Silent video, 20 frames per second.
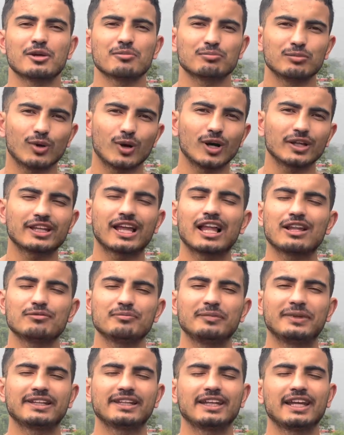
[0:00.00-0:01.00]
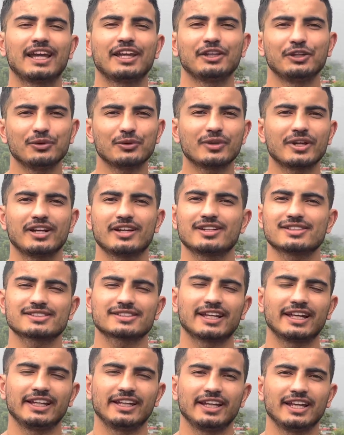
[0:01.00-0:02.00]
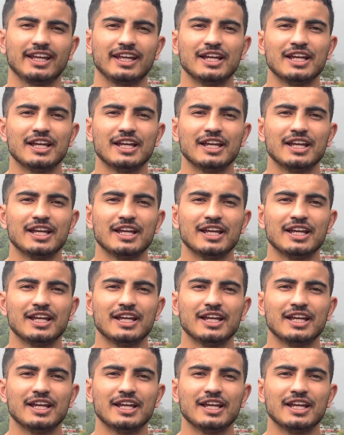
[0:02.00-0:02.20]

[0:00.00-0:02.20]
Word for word: बहुत हेल्प मिलती है न्यू क्रिएटर्स के लिए